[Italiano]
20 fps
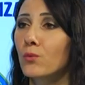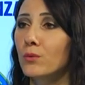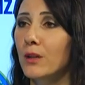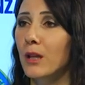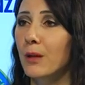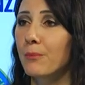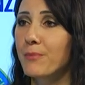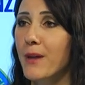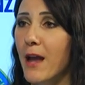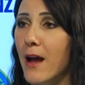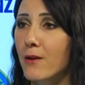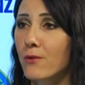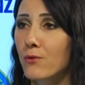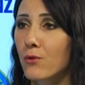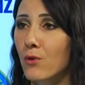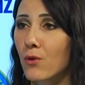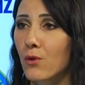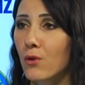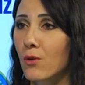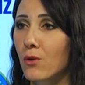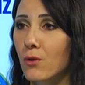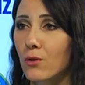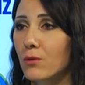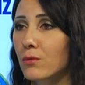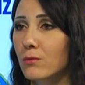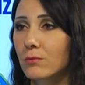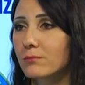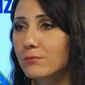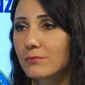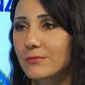un
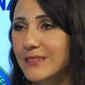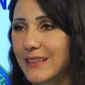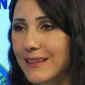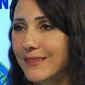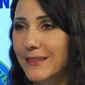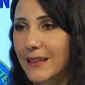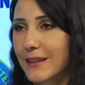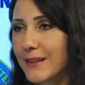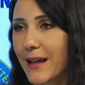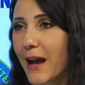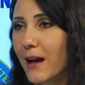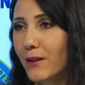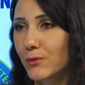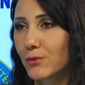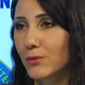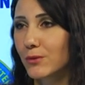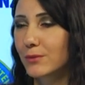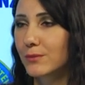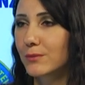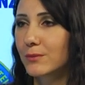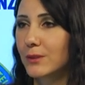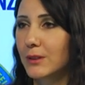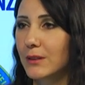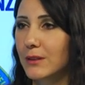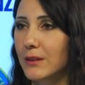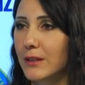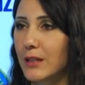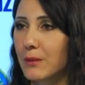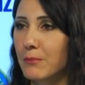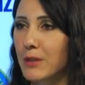piano dettagliato,
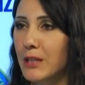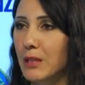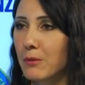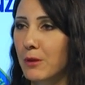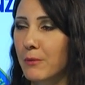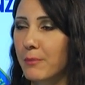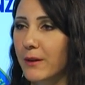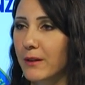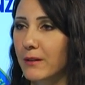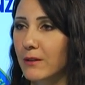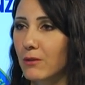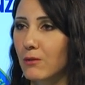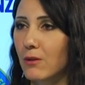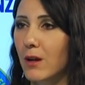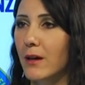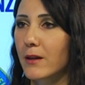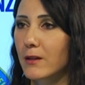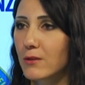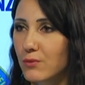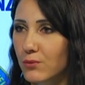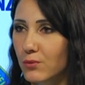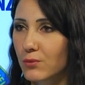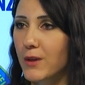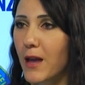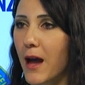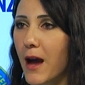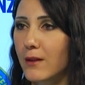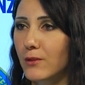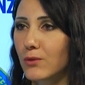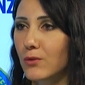quindi nei minimi particolari,
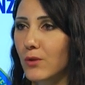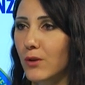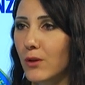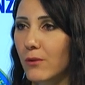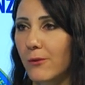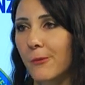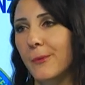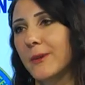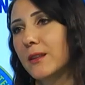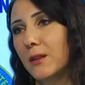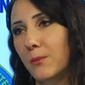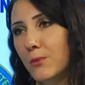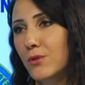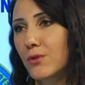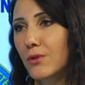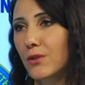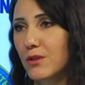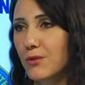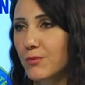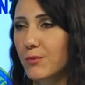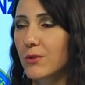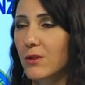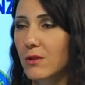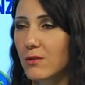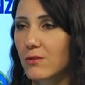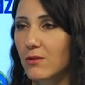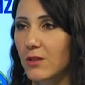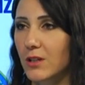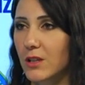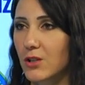studiato e ovviamente messo a
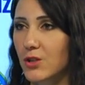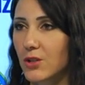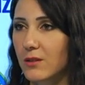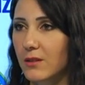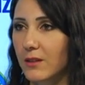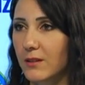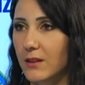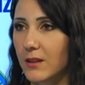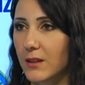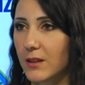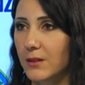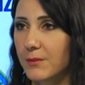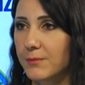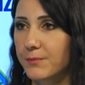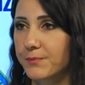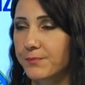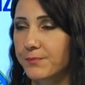disposizione dei cittadini.